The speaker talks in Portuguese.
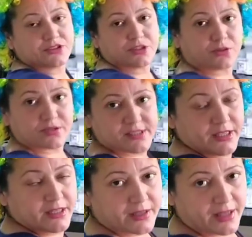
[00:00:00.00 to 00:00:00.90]
de
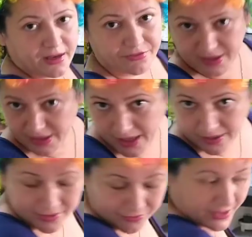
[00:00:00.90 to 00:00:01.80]
toxina, que ela fica,
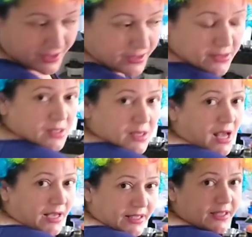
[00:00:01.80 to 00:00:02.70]
ah, ela fica
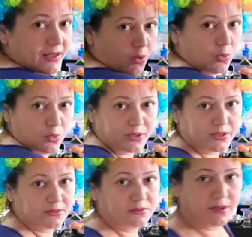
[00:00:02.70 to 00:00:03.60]
aqui na
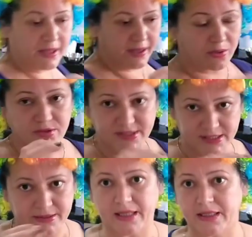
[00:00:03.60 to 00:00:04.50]
coluna, é,
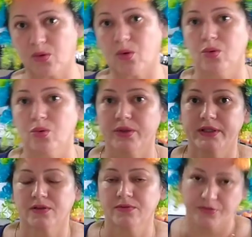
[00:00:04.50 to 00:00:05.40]
concentrada na coluna,
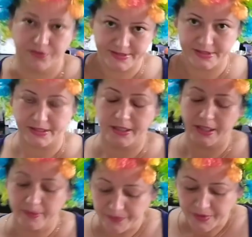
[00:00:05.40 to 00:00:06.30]
então eu fiz
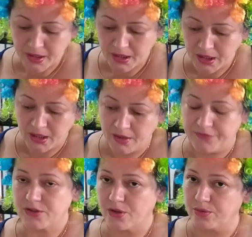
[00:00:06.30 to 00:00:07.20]
sangria.
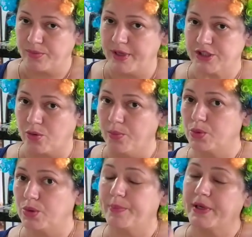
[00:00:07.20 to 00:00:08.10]
Fiz oito meses de
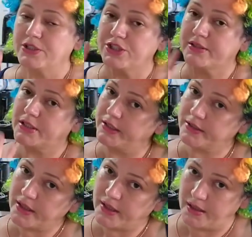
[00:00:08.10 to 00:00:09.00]
acupuntura, perdi
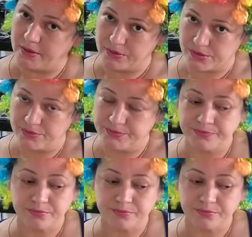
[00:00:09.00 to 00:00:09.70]
30 quilos.